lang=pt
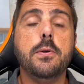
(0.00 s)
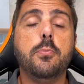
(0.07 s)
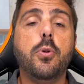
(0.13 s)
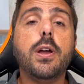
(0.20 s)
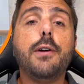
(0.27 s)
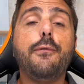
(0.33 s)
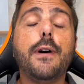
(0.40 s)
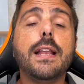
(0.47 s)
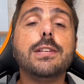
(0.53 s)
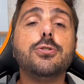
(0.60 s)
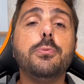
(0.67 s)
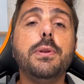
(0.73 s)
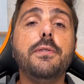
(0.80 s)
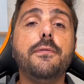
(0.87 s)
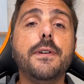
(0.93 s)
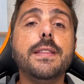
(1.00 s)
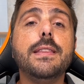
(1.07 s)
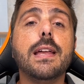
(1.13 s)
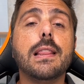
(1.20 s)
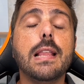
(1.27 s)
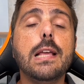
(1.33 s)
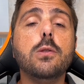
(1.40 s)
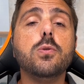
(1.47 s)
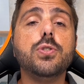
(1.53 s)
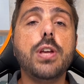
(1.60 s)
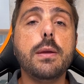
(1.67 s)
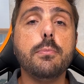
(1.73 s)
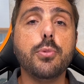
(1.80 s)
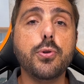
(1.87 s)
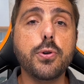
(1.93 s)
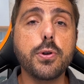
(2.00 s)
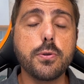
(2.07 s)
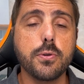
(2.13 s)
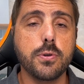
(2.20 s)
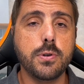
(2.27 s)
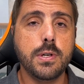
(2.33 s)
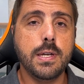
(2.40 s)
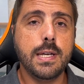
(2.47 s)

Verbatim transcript: Bora falar sobre Vanderlei Luxemburgo,